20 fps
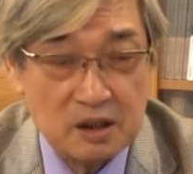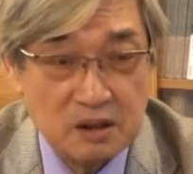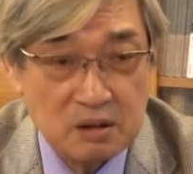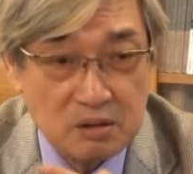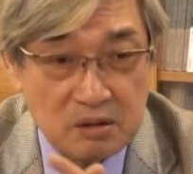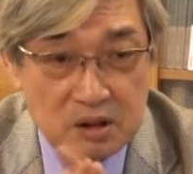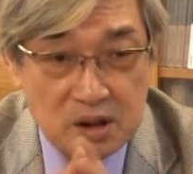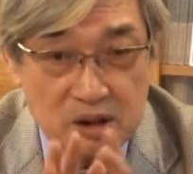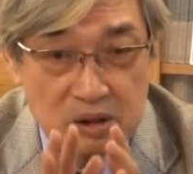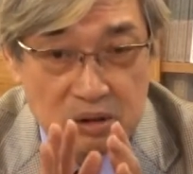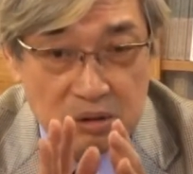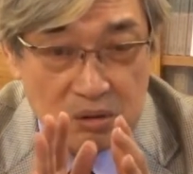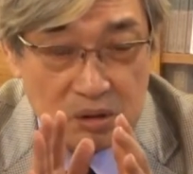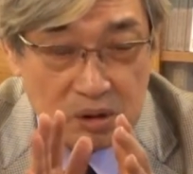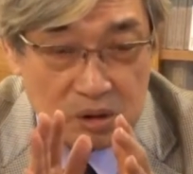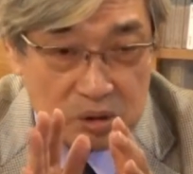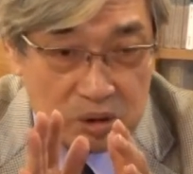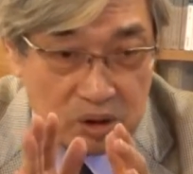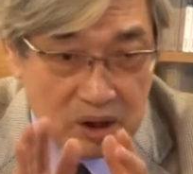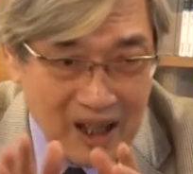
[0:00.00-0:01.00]
就是说，
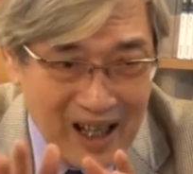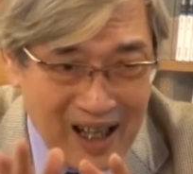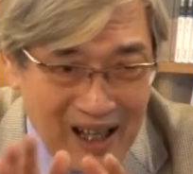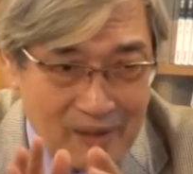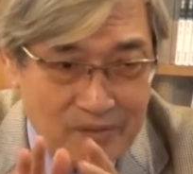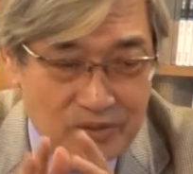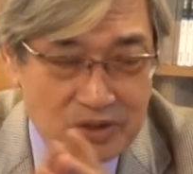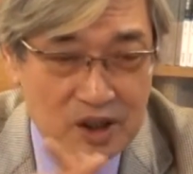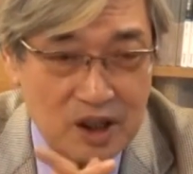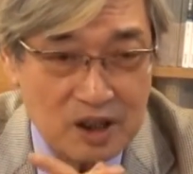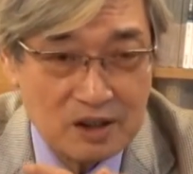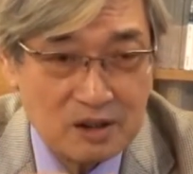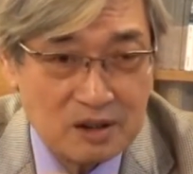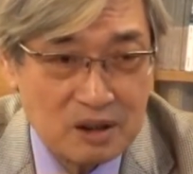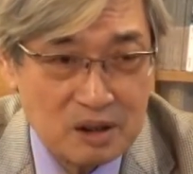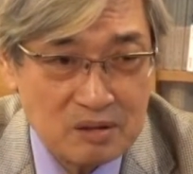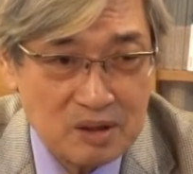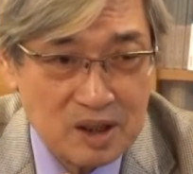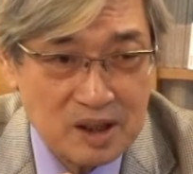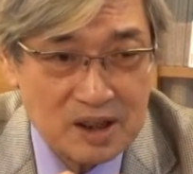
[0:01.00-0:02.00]
去看陈
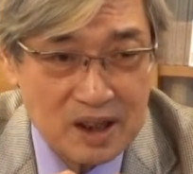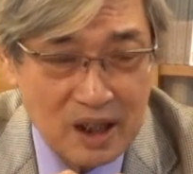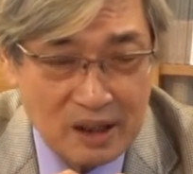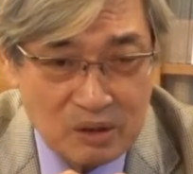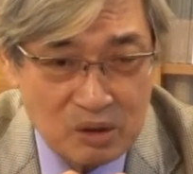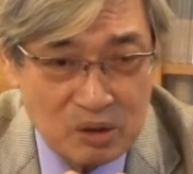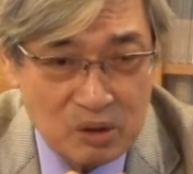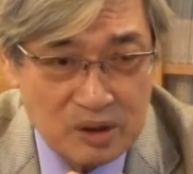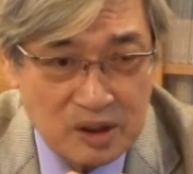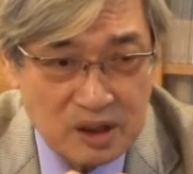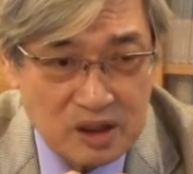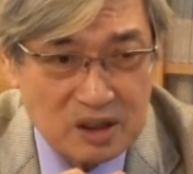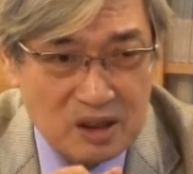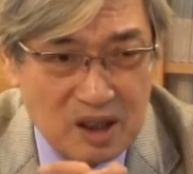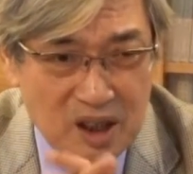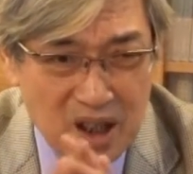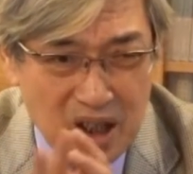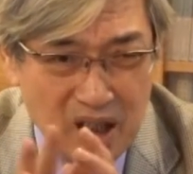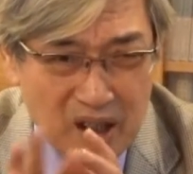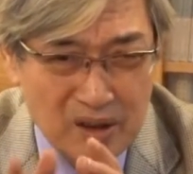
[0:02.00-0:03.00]
寿的《三国志》，
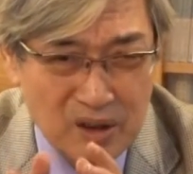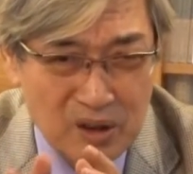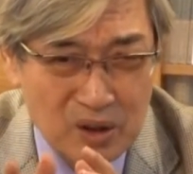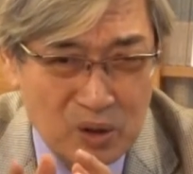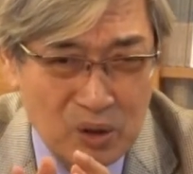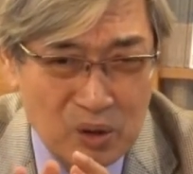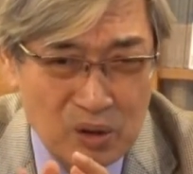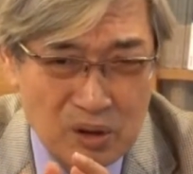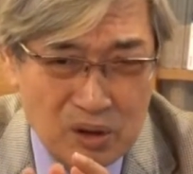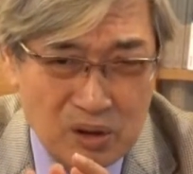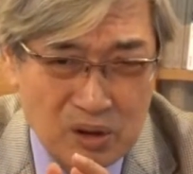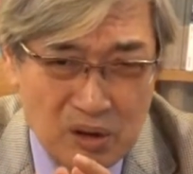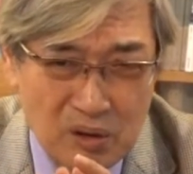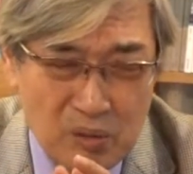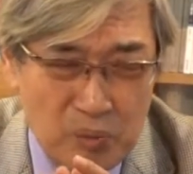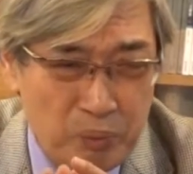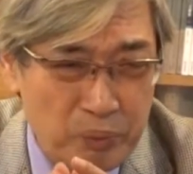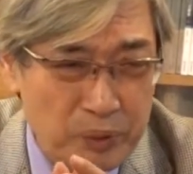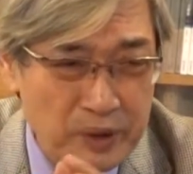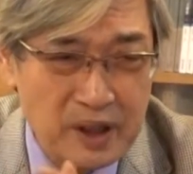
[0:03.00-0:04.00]
很多都
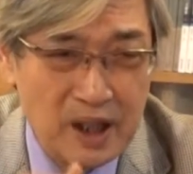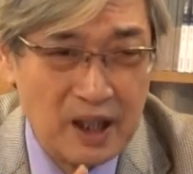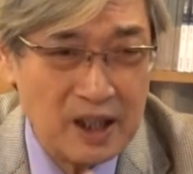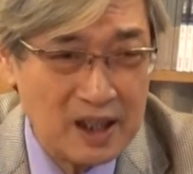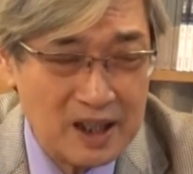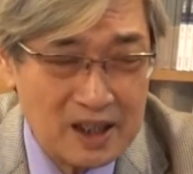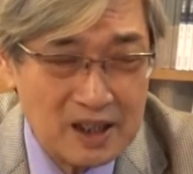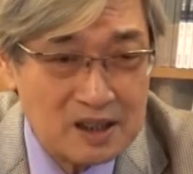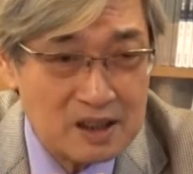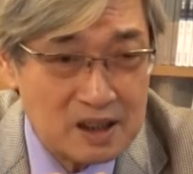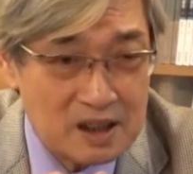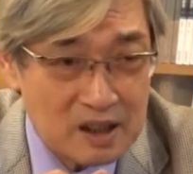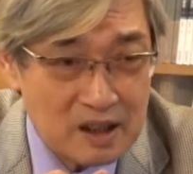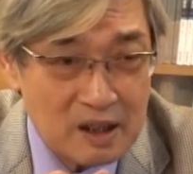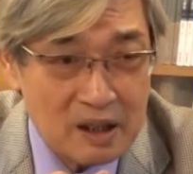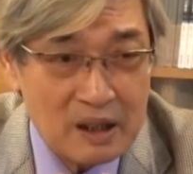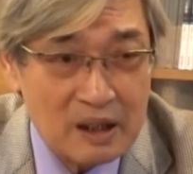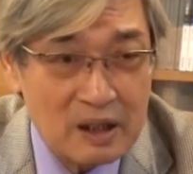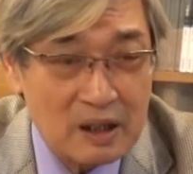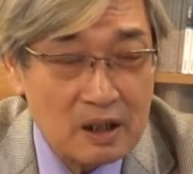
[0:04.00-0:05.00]
不能理解，
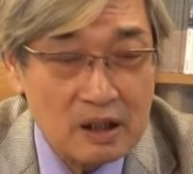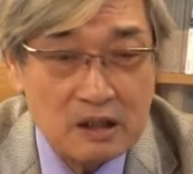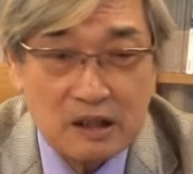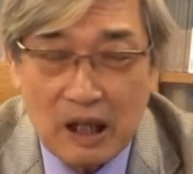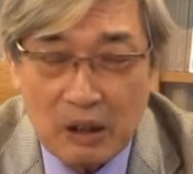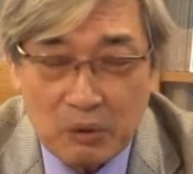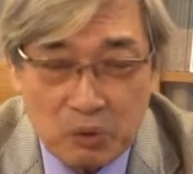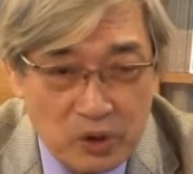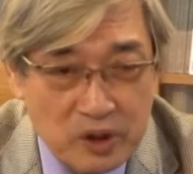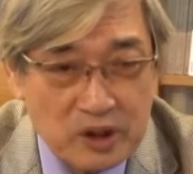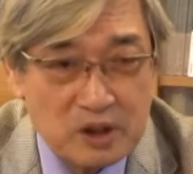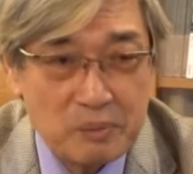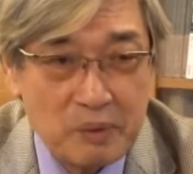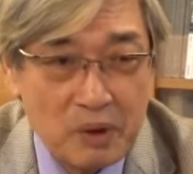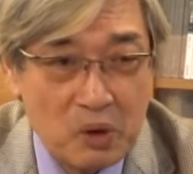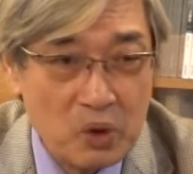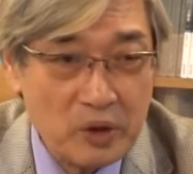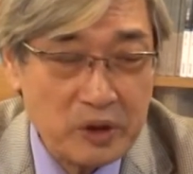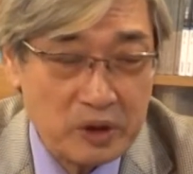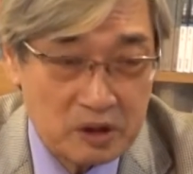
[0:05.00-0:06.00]
他为什么
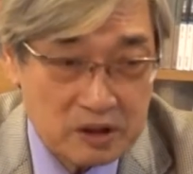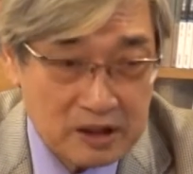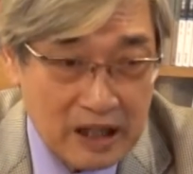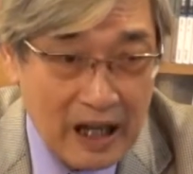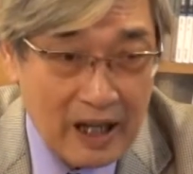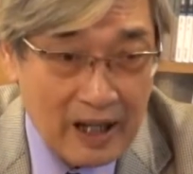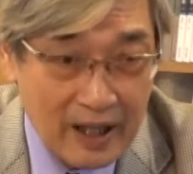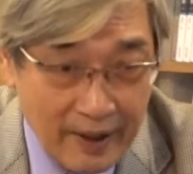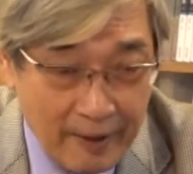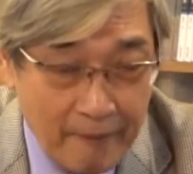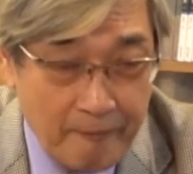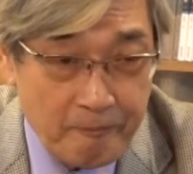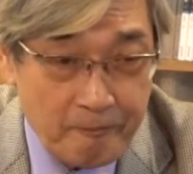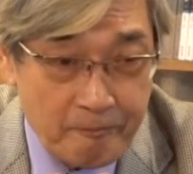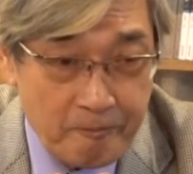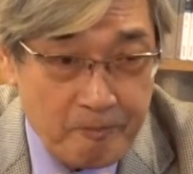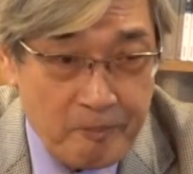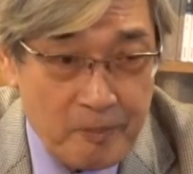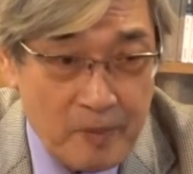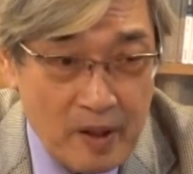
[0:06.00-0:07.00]
会有大寒。
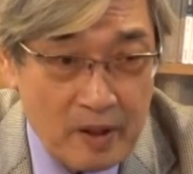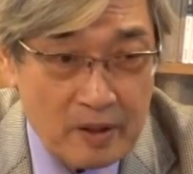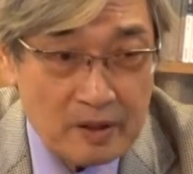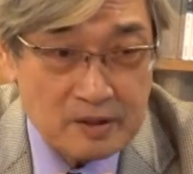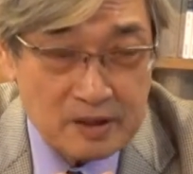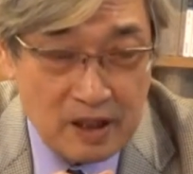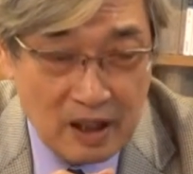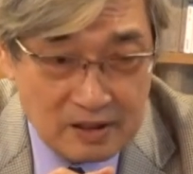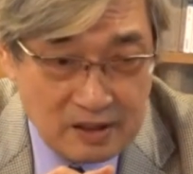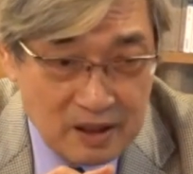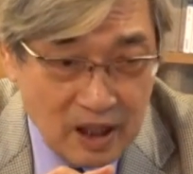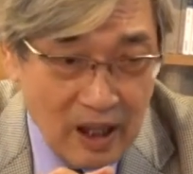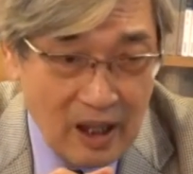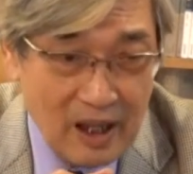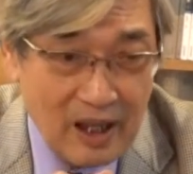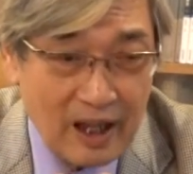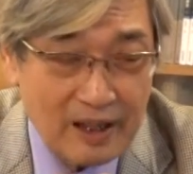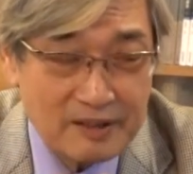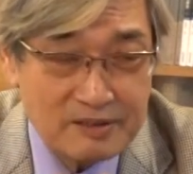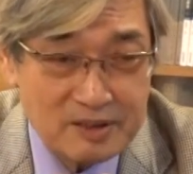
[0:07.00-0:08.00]
他大
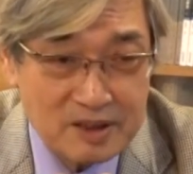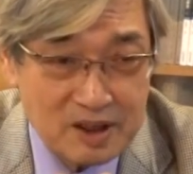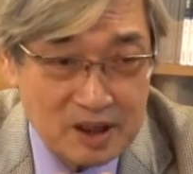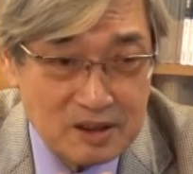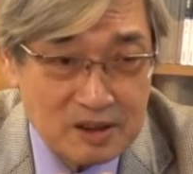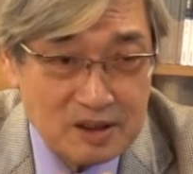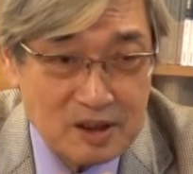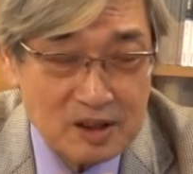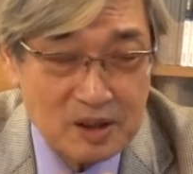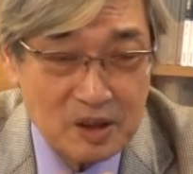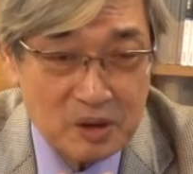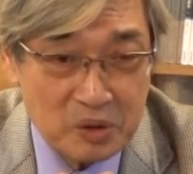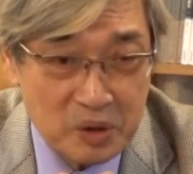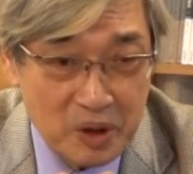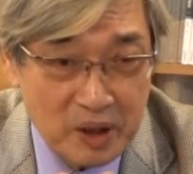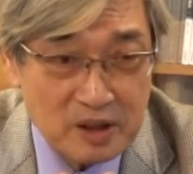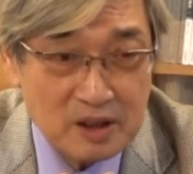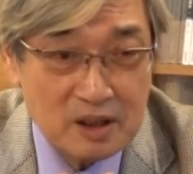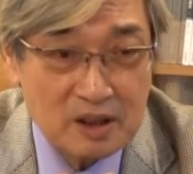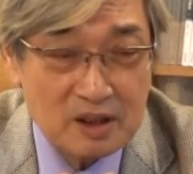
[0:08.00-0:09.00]
寒真正的
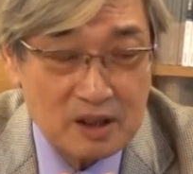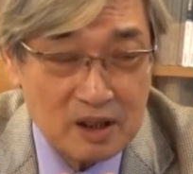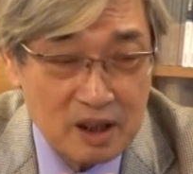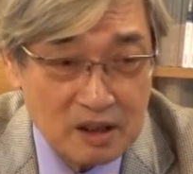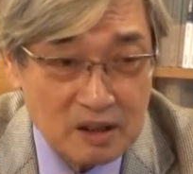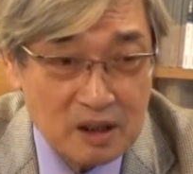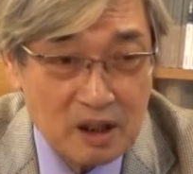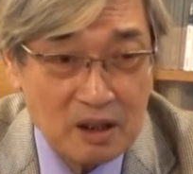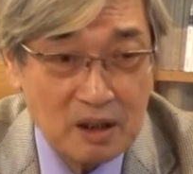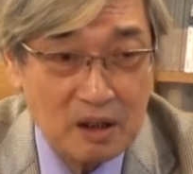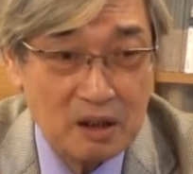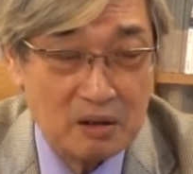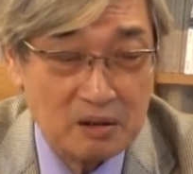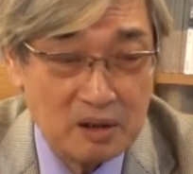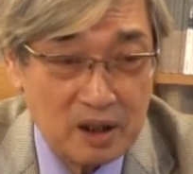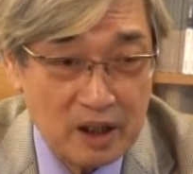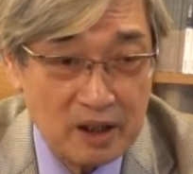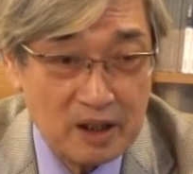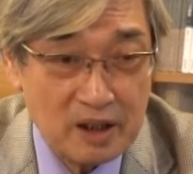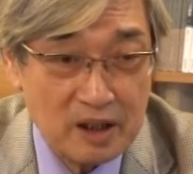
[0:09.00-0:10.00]
原因，刚刚好
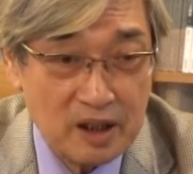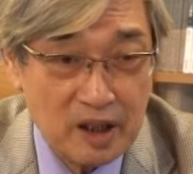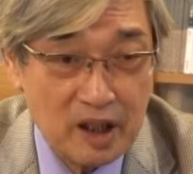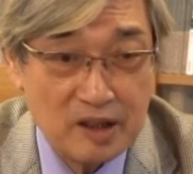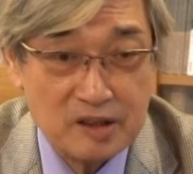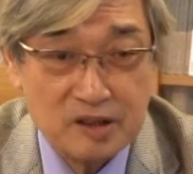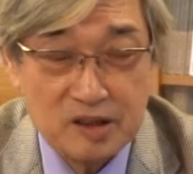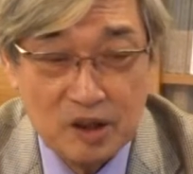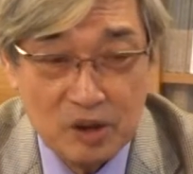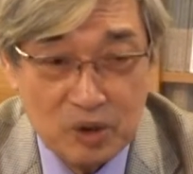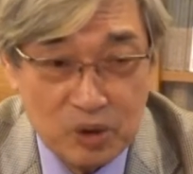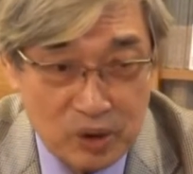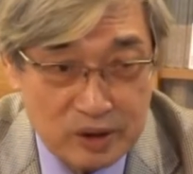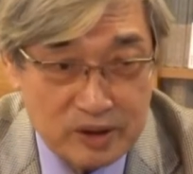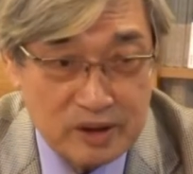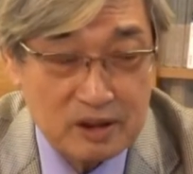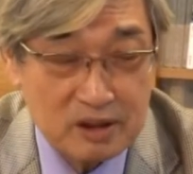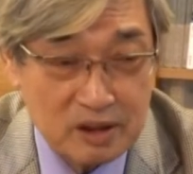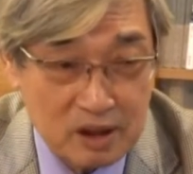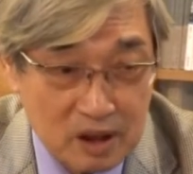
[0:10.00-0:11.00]
那一年是闰
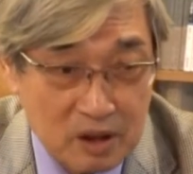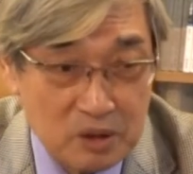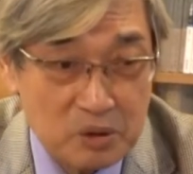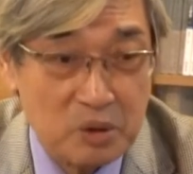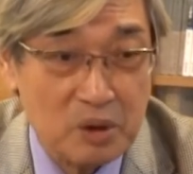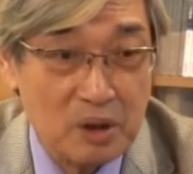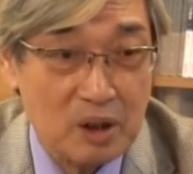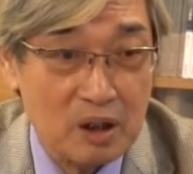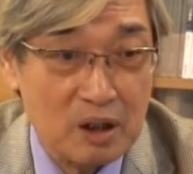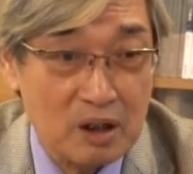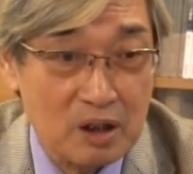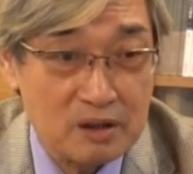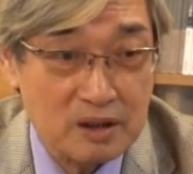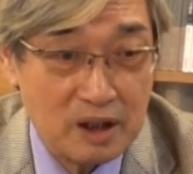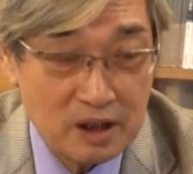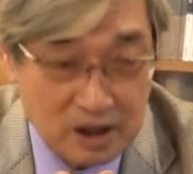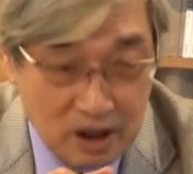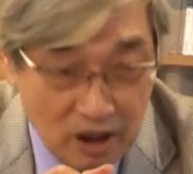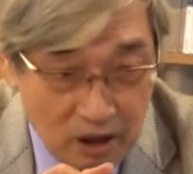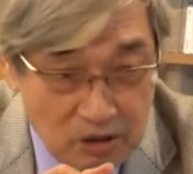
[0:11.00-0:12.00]
十二月，那
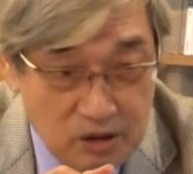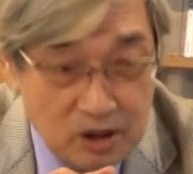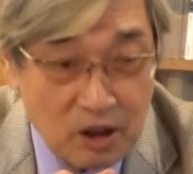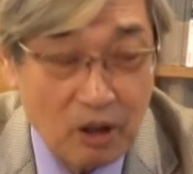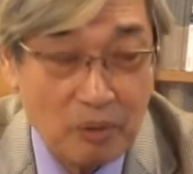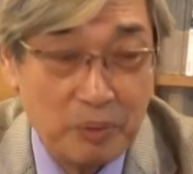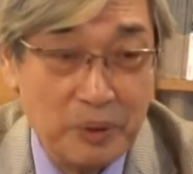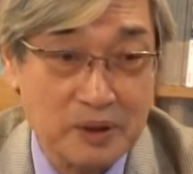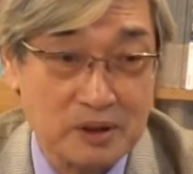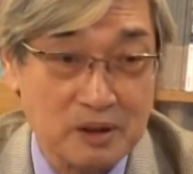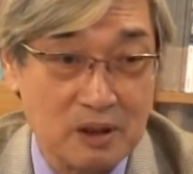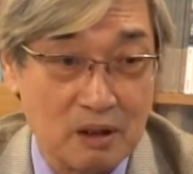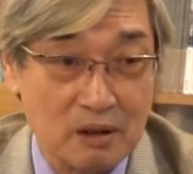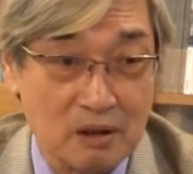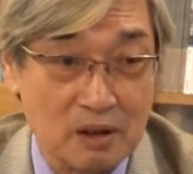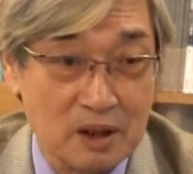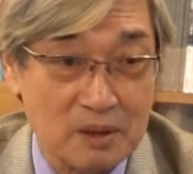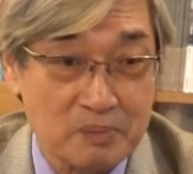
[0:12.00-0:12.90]
曹操碰到了。